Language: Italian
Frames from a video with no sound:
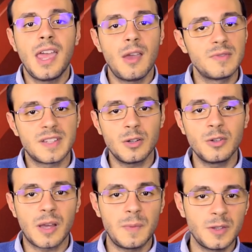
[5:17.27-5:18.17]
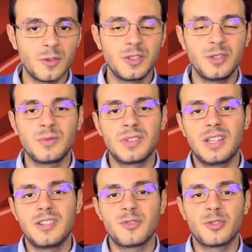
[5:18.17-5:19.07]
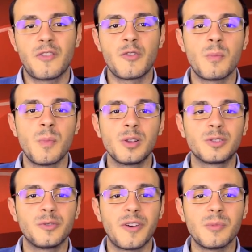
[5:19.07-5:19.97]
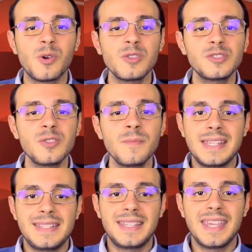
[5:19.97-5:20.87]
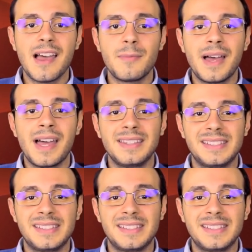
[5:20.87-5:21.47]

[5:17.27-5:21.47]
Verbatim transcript: è un secondo capitolo di un gioco davvero molto famoso e si chiama